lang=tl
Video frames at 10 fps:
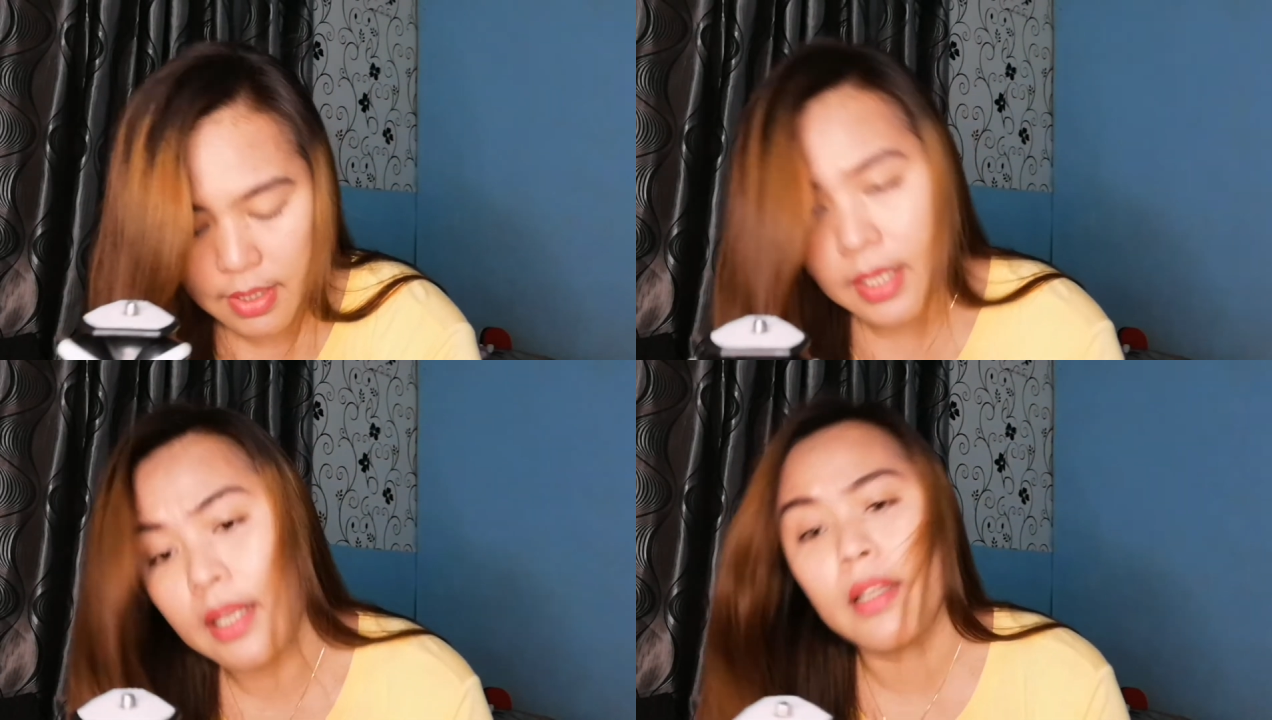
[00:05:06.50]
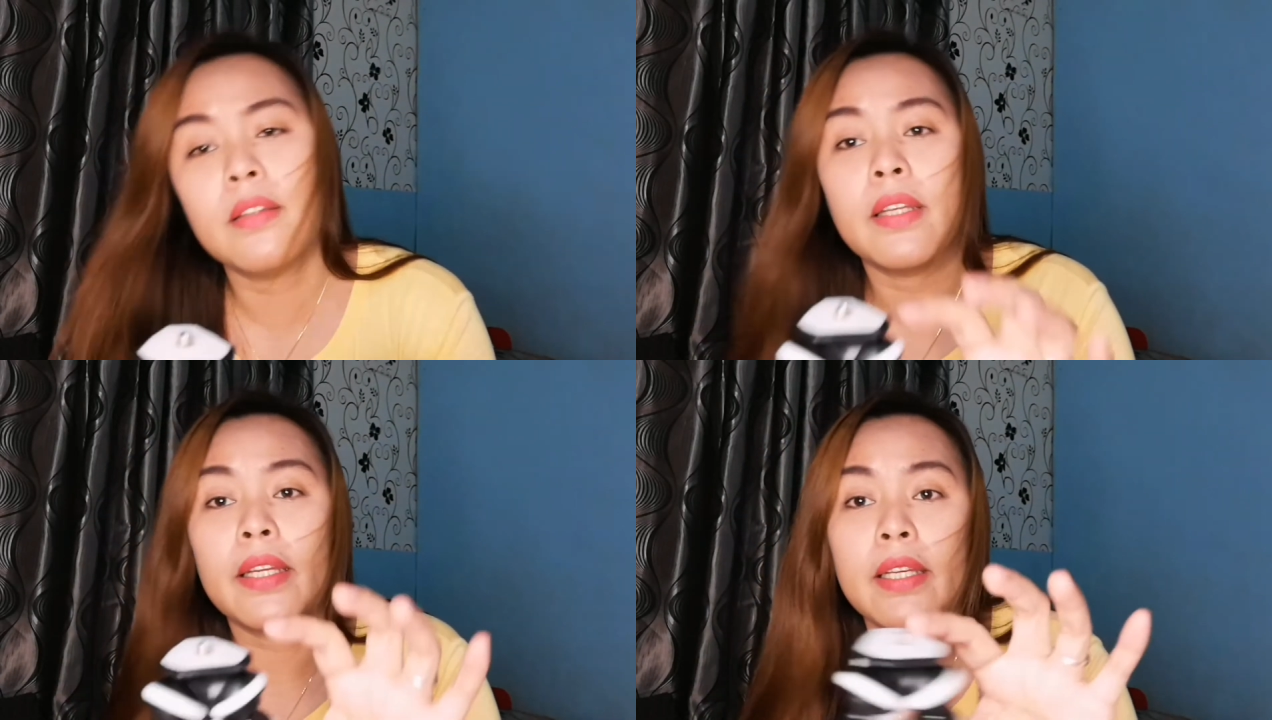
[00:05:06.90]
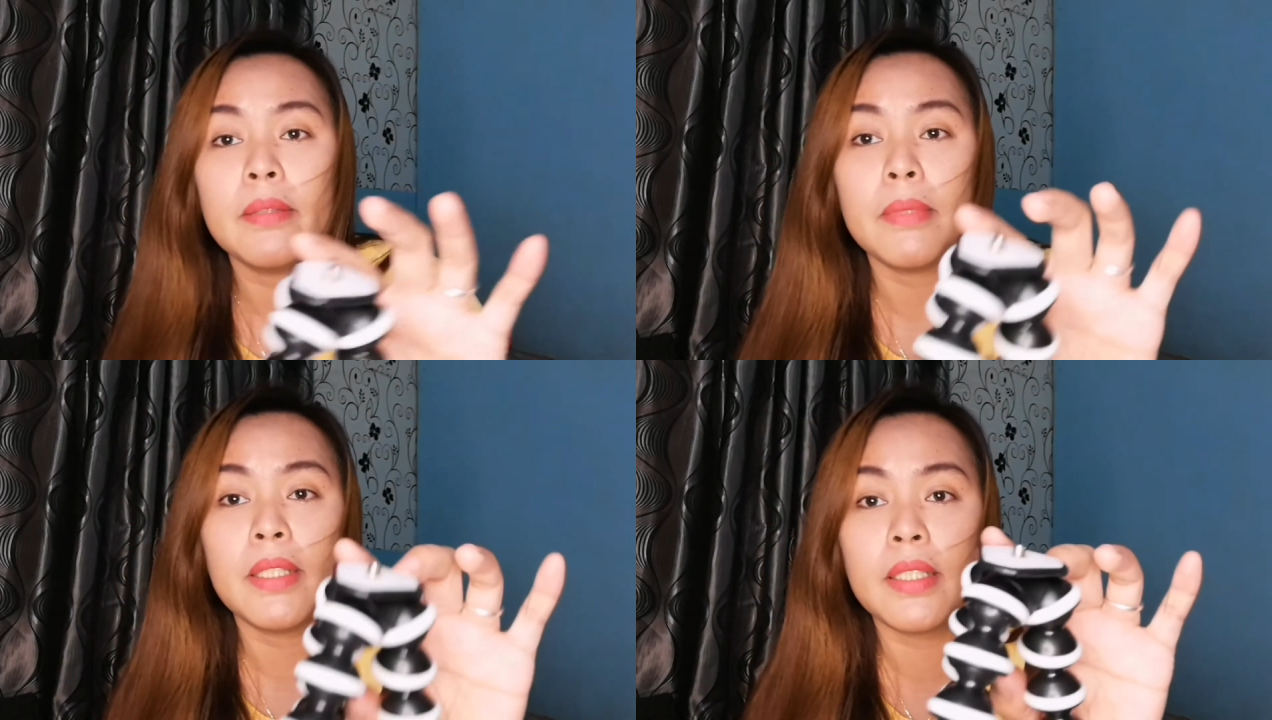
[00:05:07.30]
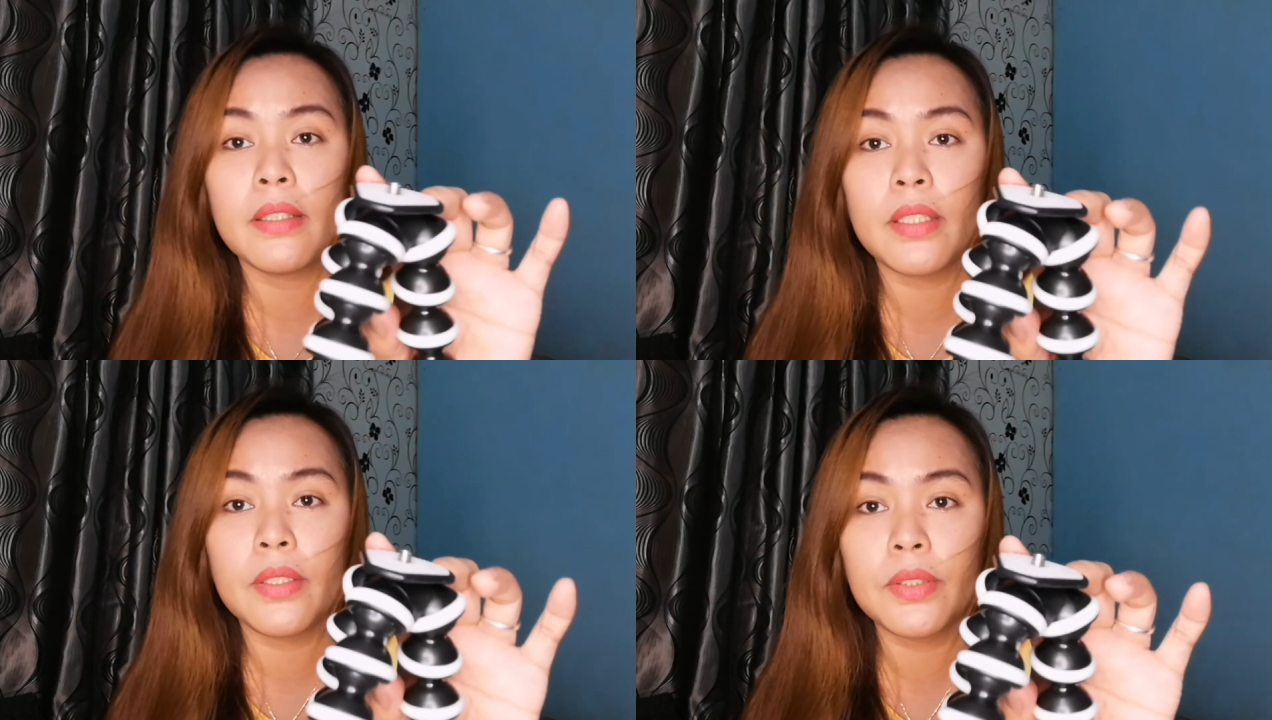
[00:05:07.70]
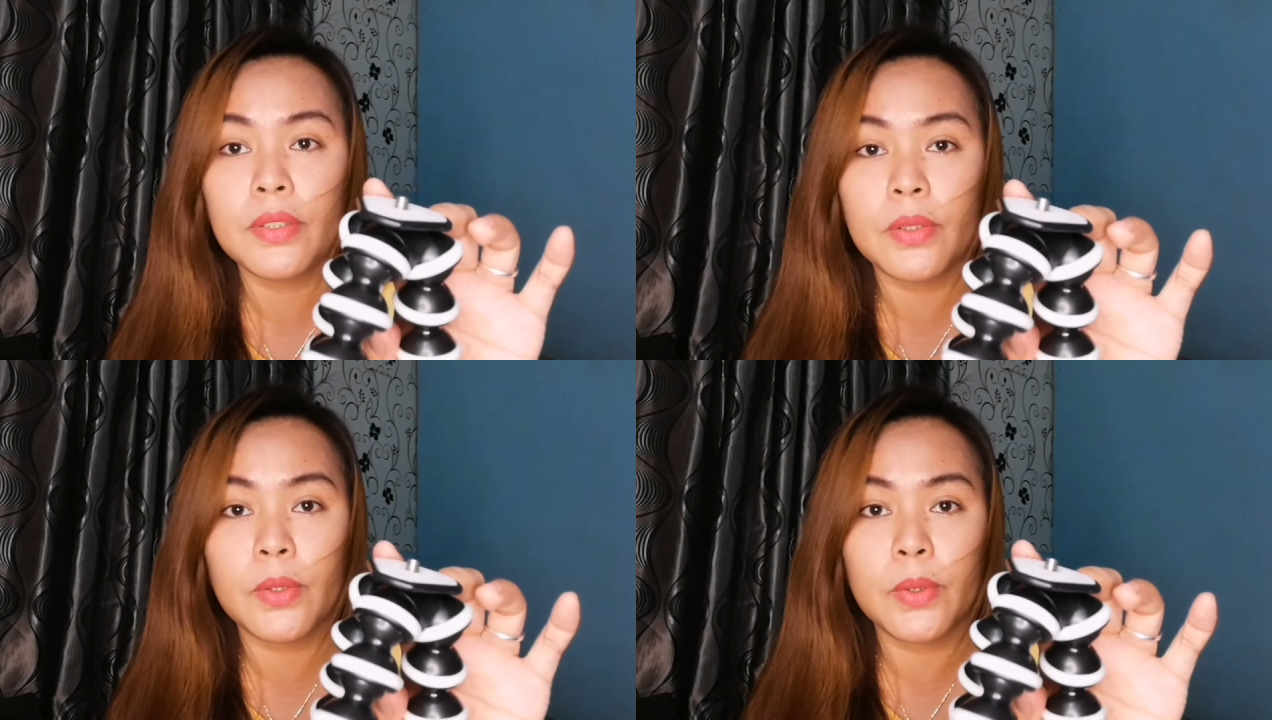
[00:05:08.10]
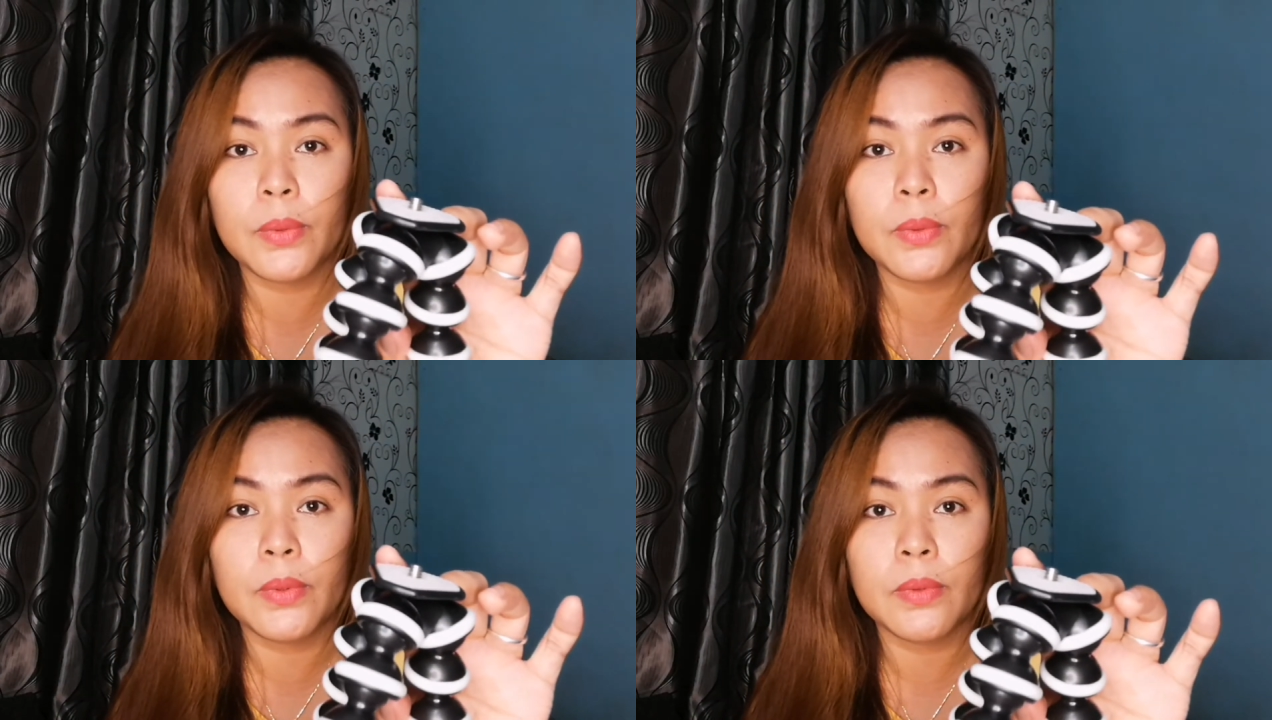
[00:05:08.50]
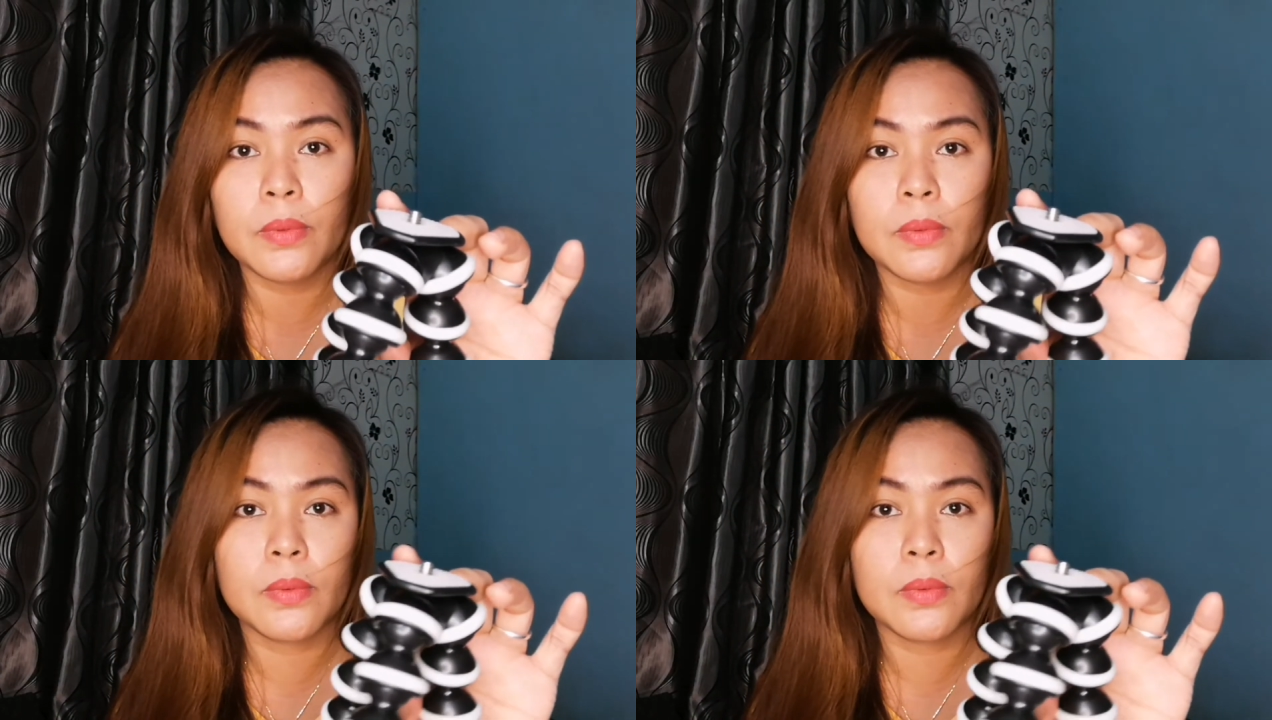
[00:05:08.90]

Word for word: And, ayan, maliit na yung screw.